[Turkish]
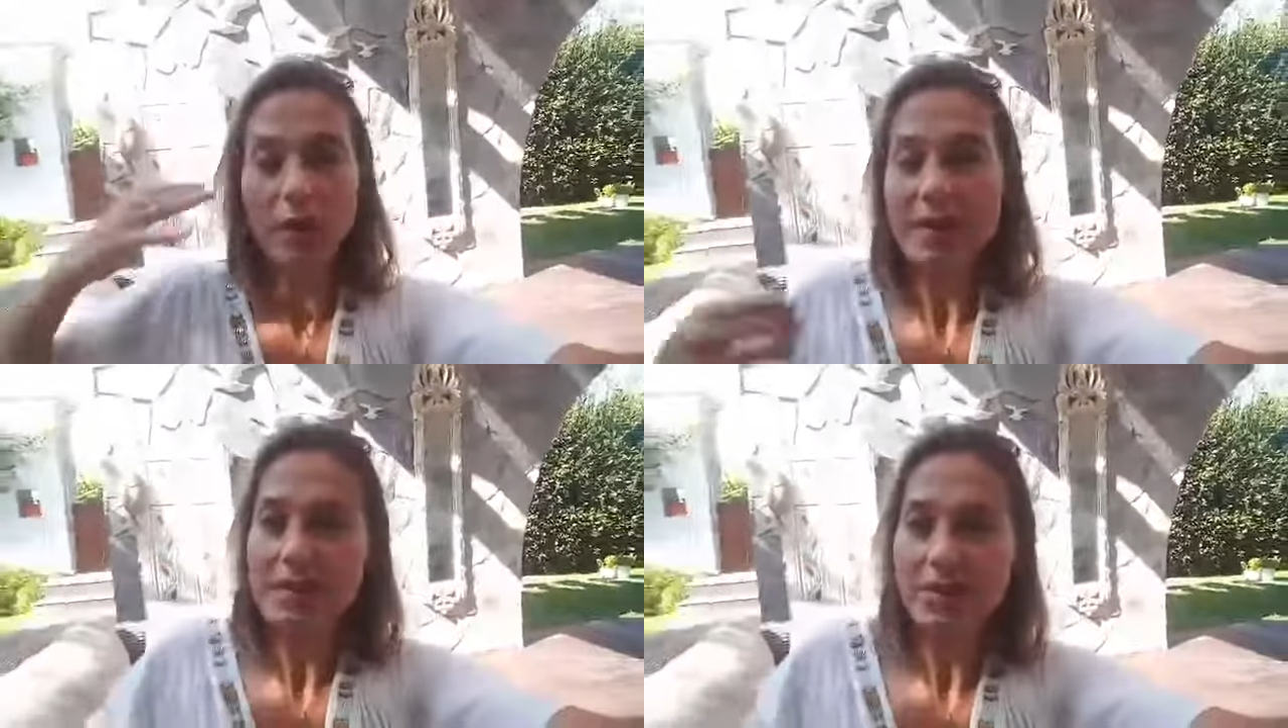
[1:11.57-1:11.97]

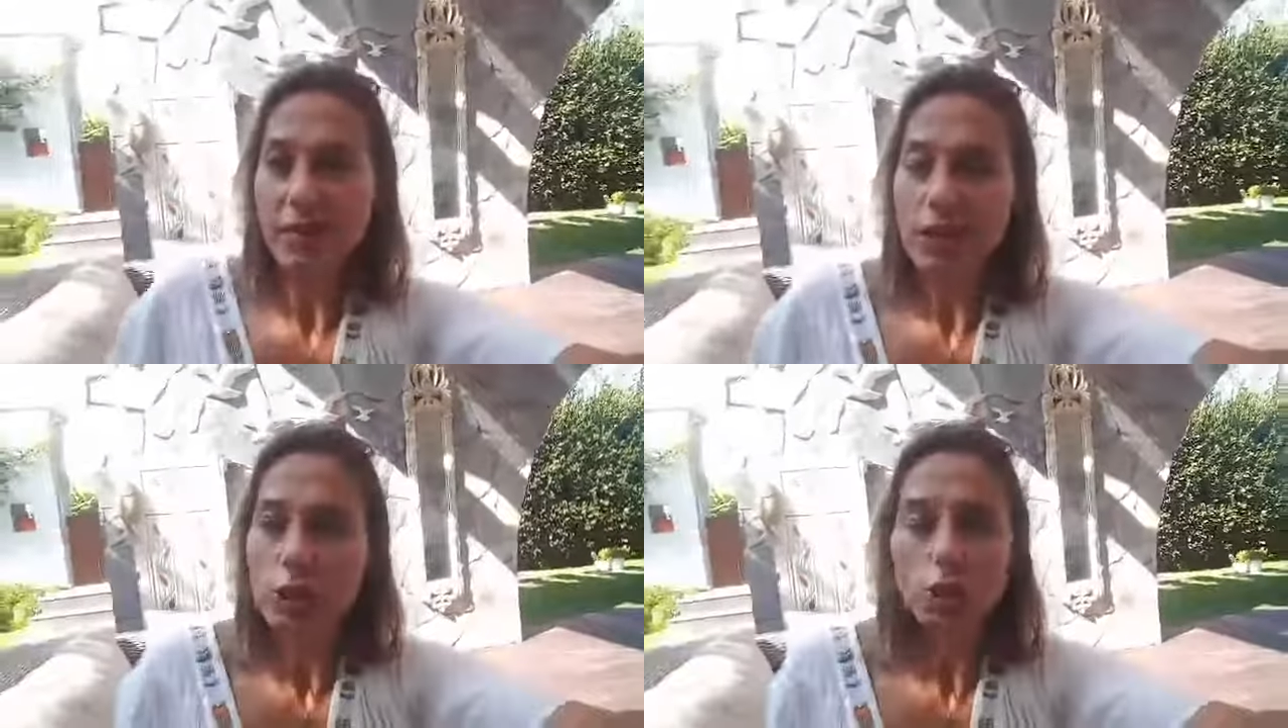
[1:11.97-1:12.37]
beresini
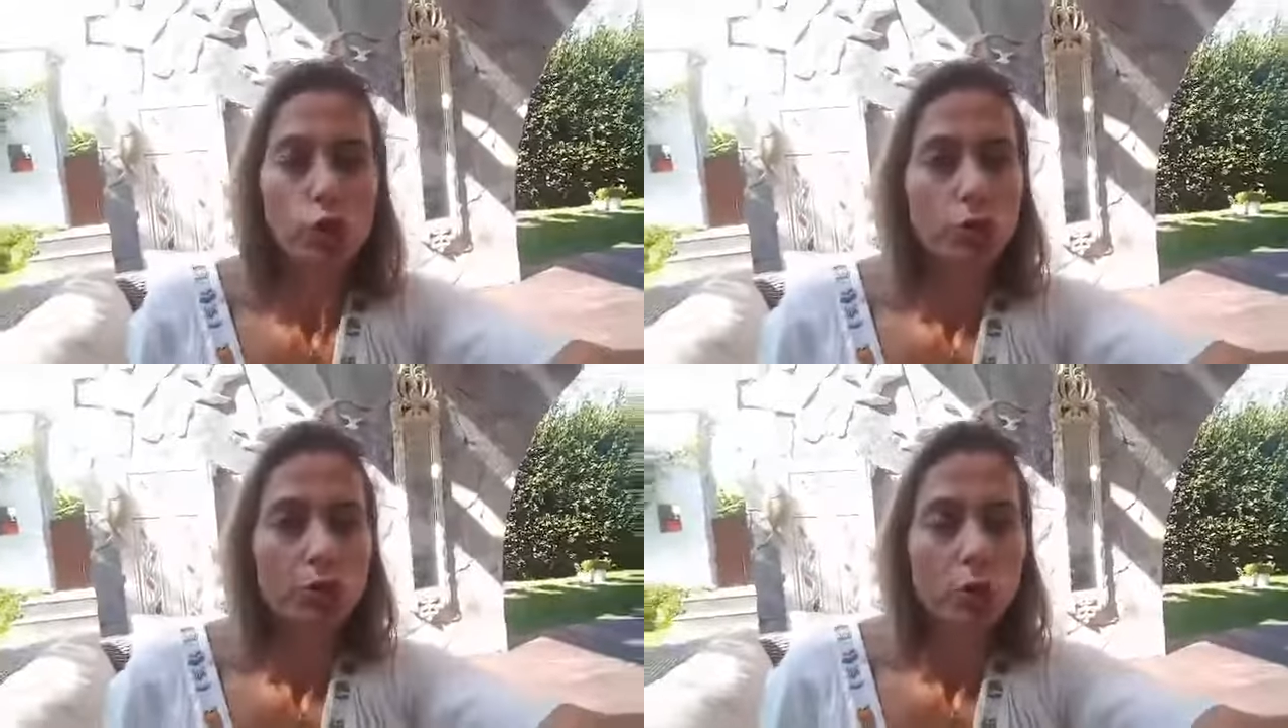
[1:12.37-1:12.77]
falan
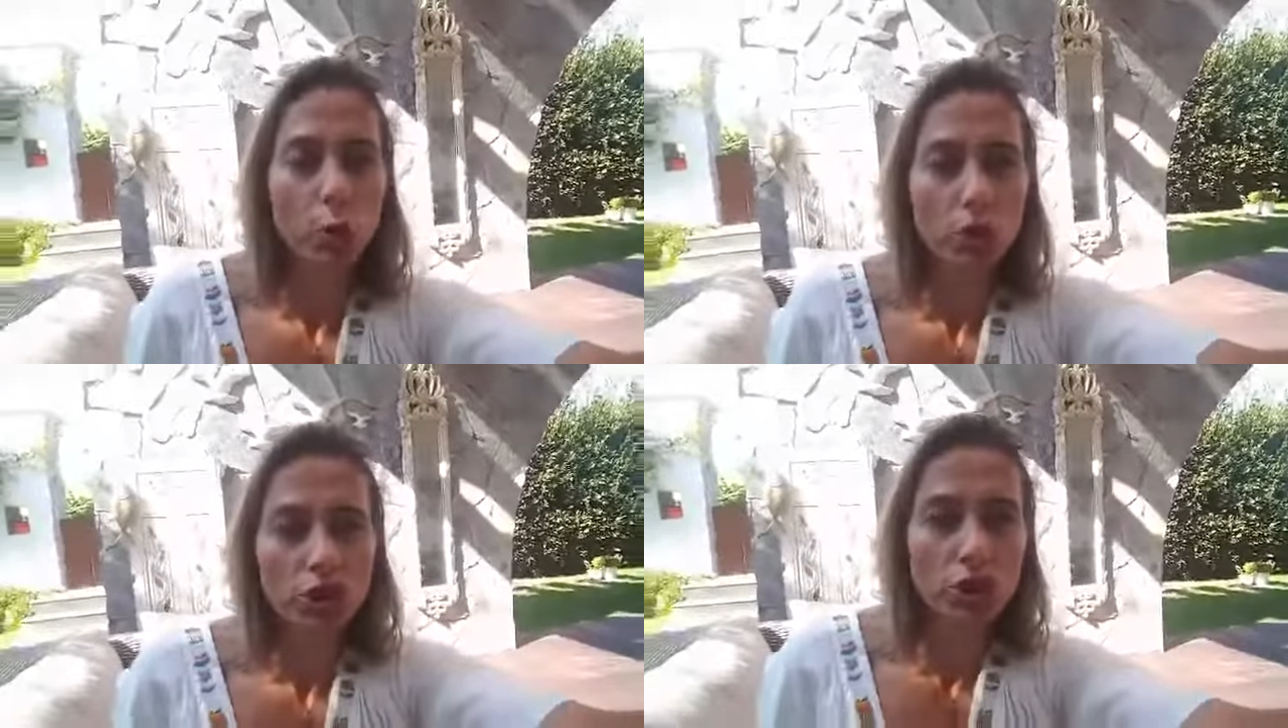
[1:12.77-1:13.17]
çıkarıyordu bir
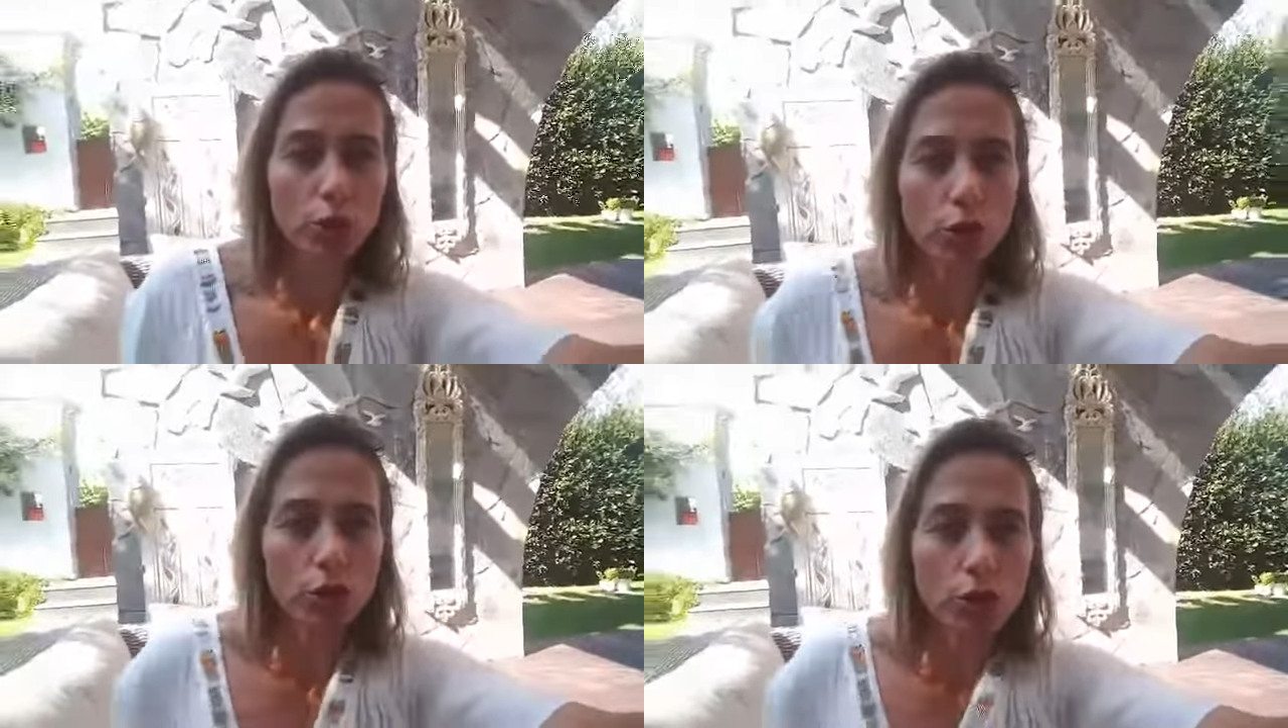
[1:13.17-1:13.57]
soğuk kış
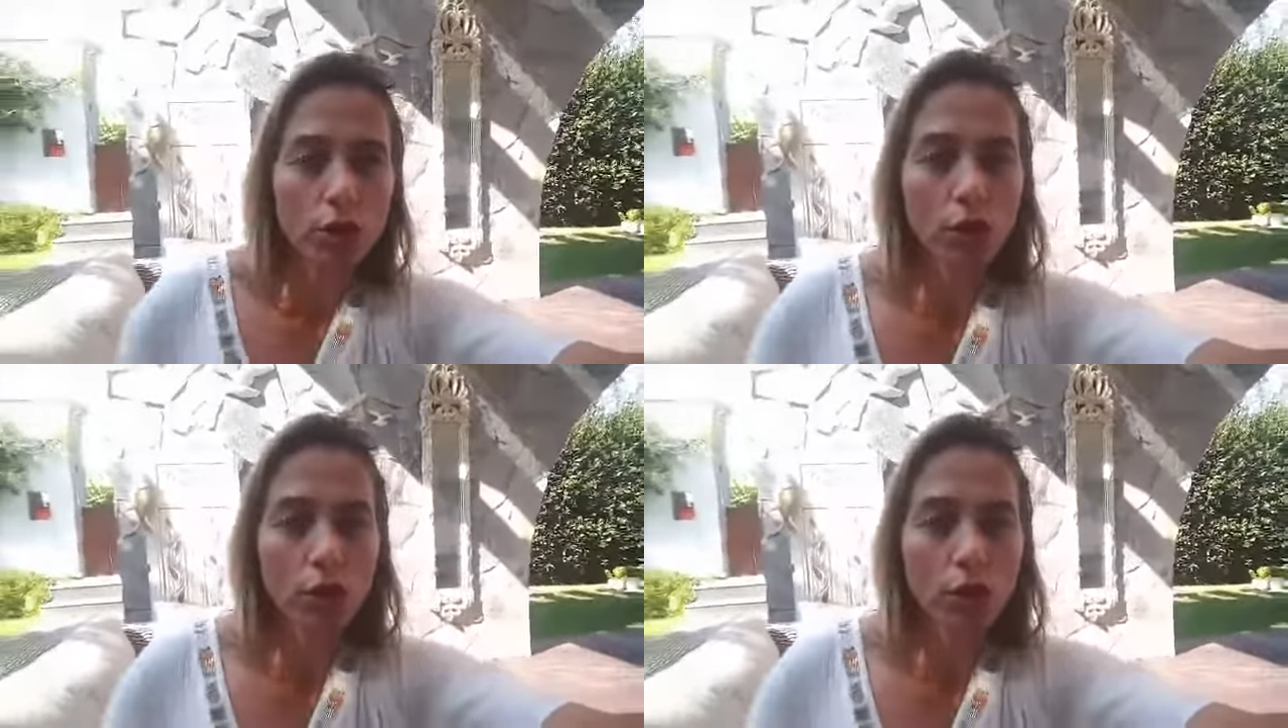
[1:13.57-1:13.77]
günü.